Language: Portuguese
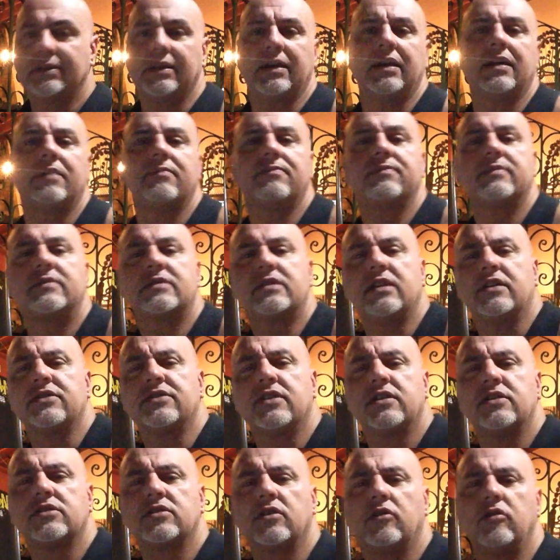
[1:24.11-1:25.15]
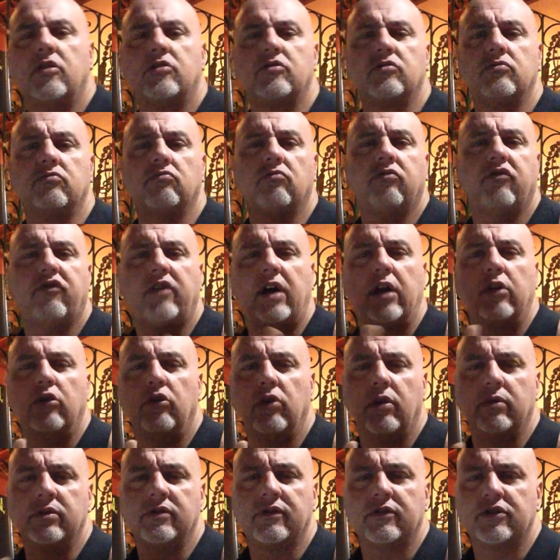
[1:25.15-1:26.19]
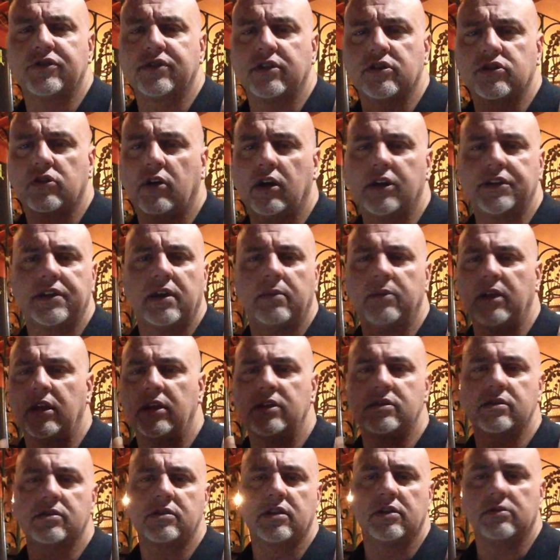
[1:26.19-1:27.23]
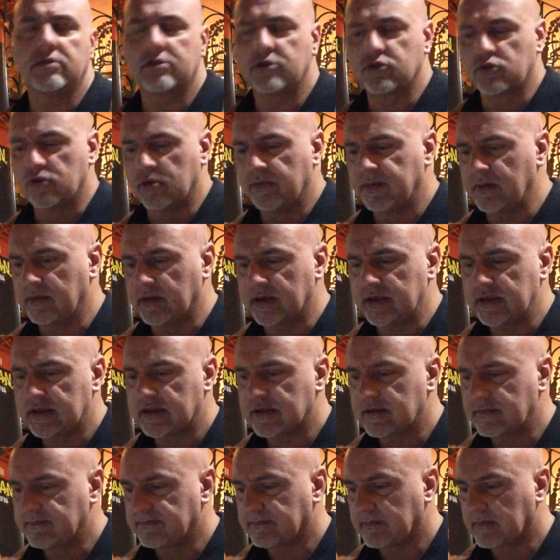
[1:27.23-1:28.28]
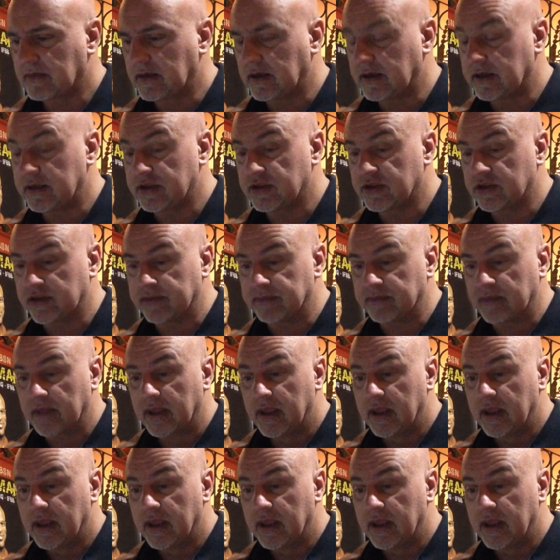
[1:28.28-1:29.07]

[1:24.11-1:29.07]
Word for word: Tá? Se às vezes eu não falo o nome de vocês corretamente, você desculpa, mas é isso aí.